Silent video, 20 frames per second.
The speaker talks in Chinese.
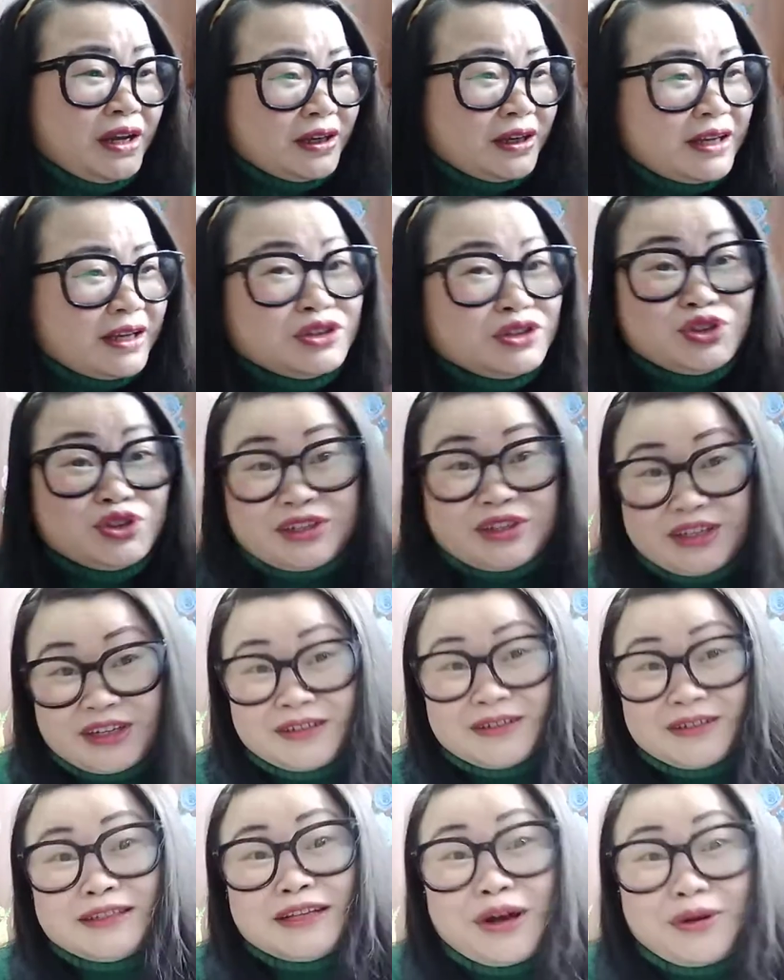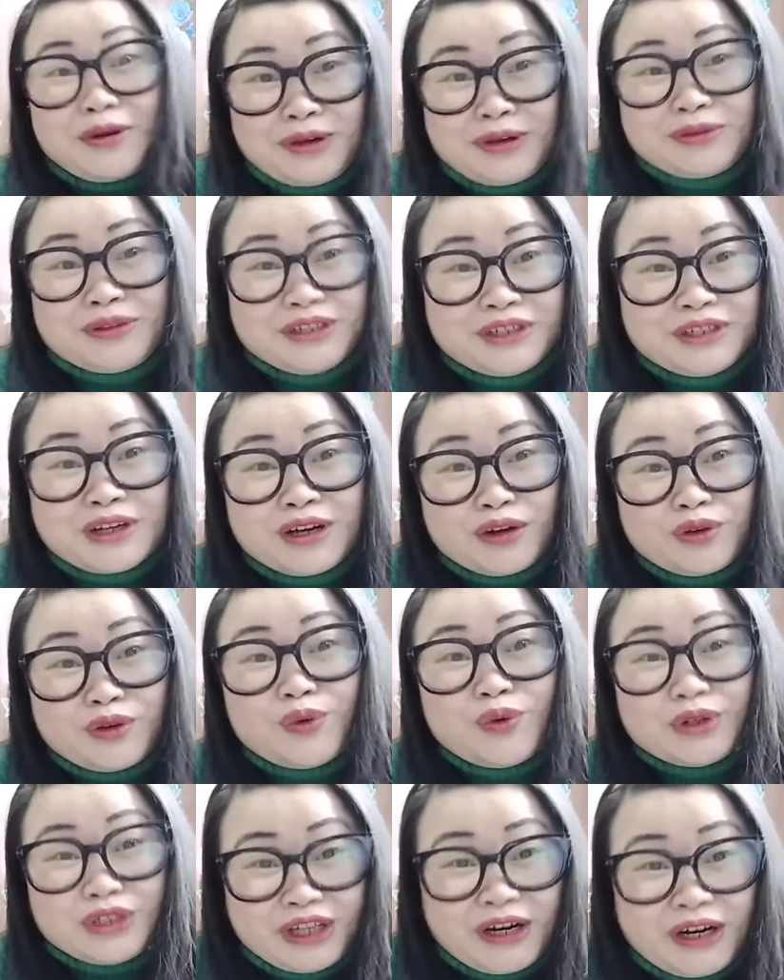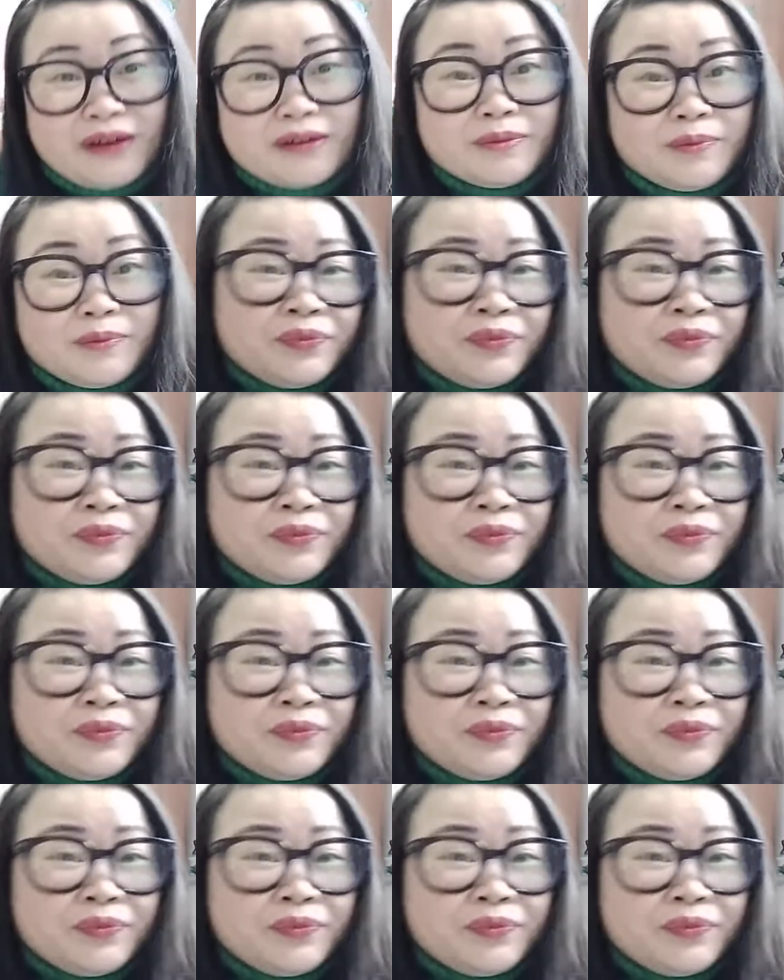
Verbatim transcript: 跟学生交流的这个过程。